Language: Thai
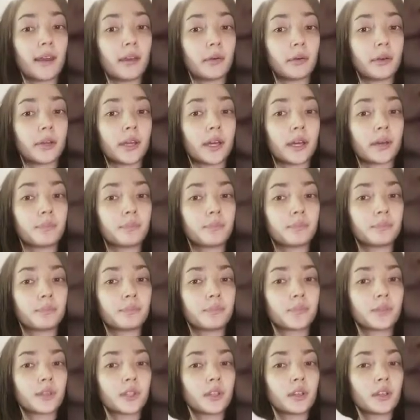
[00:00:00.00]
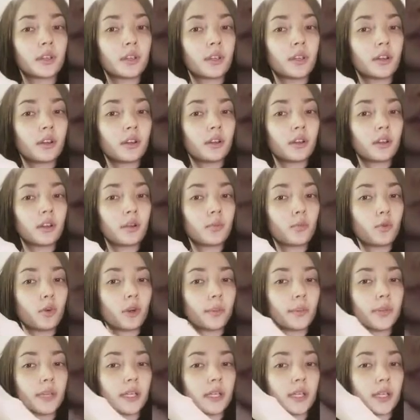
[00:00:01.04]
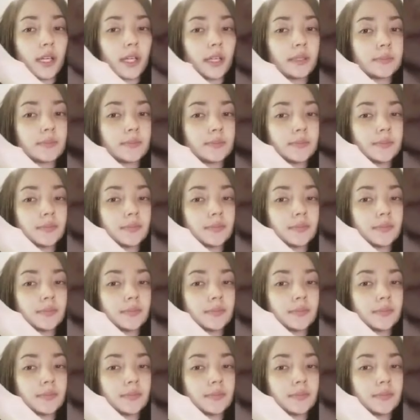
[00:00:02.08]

ยแล้วนะ แล้วก็ม้วนไปเลยค่ะ